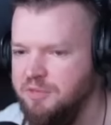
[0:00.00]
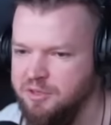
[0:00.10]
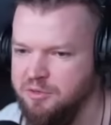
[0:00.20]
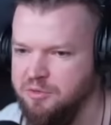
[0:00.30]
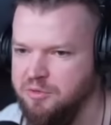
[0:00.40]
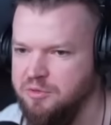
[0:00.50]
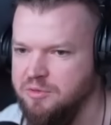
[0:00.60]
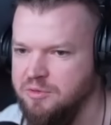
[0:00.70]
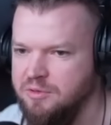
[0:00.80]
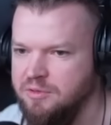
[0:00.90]

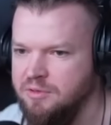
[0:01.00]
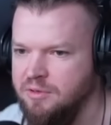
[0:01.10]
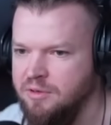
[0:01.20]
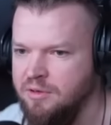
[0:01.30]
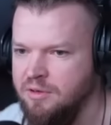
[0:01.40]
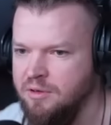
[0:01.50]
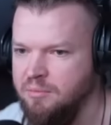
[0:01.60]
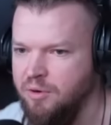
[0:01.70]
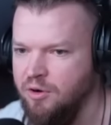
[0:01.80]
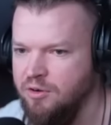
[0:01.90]
kierunku.
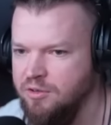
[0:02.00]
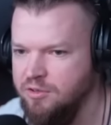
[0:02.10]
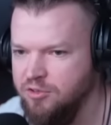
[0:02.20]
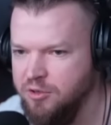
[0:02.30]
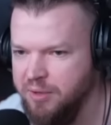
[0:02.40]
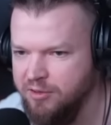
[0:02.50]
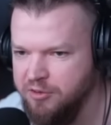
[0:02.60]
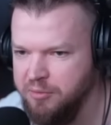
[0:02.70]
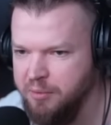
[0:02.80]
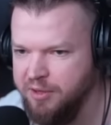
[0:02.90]
Bo no
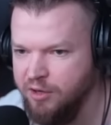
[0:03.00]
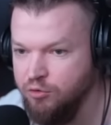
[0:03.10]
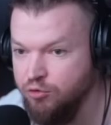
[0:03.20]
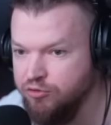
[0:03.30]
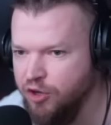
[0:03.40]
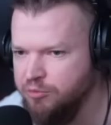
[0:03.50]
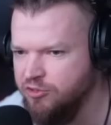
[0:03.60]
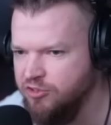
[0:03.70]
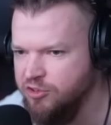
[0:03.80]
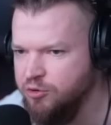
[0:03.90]
zobaczcie, mamy tak, Uf,
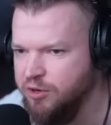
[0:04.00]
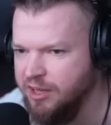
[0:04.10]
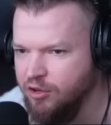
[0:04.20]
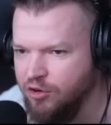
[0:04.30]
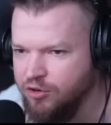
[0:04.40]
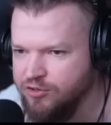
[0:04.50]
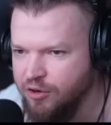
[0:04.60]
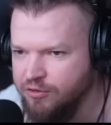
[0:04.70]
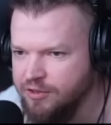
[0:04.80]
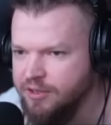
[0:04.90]
dobrze, że nie ukradł
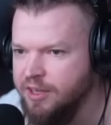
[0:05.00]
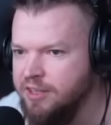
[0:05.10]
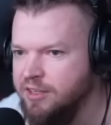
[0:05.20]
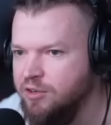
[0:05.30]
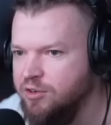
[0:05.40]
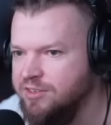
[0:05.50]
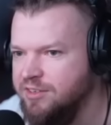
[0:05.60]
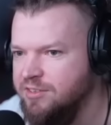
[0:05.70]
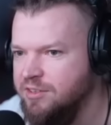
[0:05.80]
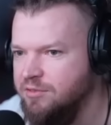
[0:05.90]
logosowy, tylko jest
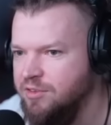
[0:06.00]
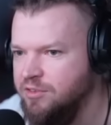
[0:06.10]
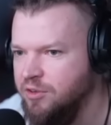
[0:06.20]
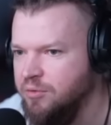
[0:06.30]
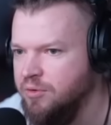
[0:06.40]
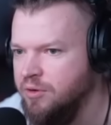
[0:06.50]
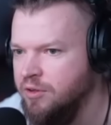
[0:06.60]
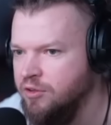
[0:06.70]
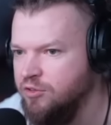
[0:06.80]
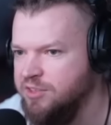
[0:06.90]
recydywistą.
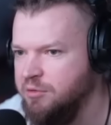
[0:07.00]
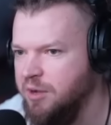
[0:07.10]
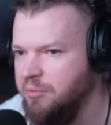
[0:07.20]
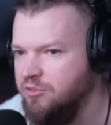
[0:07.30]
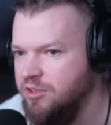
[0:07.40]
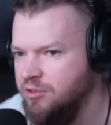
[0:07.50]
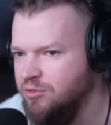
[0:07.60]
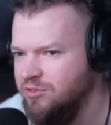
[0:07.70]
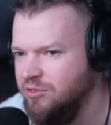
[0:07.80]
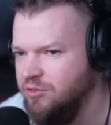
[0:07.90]
Dostał kam- Czyli
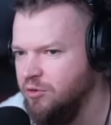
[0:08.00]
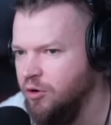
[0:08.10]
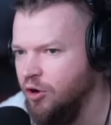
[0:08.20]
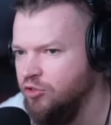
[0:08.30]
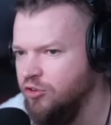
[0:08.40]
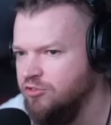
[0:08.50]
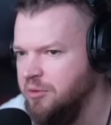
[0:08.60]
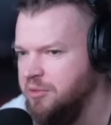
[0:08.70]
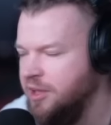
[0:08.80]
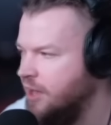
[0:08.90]
tu jest
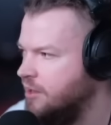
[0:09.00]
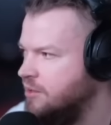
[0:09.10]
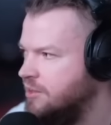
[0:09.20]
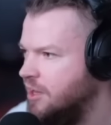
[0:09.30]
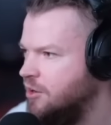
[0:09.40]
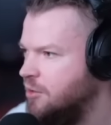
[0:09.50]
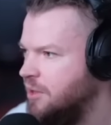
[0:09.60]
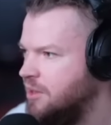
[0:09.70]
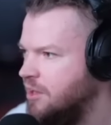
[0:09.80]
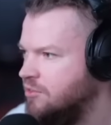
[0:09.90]
odnośnie mnie, nie?
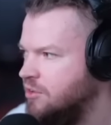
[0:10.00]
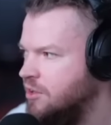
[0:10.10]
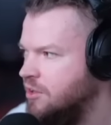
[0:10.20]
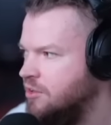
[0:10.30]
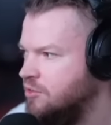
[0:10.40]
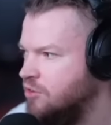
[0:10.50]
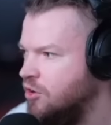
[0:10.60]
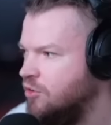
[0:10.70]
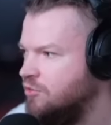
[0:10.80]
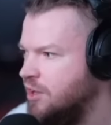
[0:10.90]
Komentarz. Że
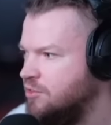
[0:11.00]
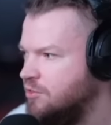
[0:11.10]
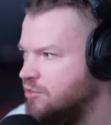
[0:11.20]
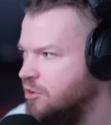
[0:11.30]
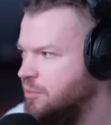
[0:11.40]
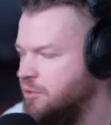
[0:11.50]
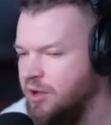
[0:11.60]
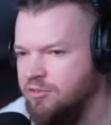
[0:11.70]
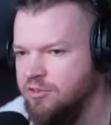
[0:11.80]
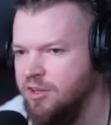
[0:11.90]
o, Wersow
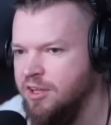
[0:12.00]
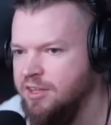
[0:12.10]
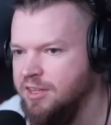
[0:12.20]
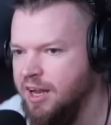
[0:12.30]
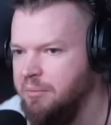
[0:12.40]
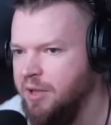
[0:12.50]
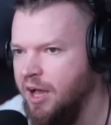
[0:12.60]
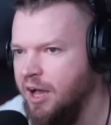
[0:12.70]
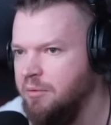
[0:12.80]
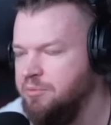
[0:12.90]
zrobiłeś dramę,
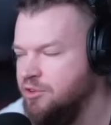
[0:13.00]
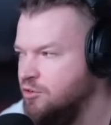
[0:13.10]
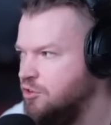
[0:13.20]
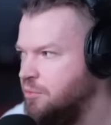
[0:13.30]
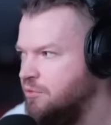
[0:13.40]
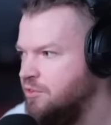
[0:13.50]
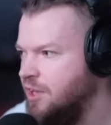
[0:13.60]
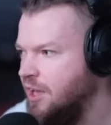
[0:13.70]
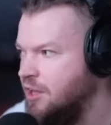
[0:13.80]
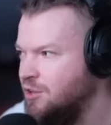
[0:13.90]
a psychotropowi
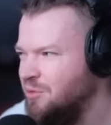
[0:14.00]
nie. No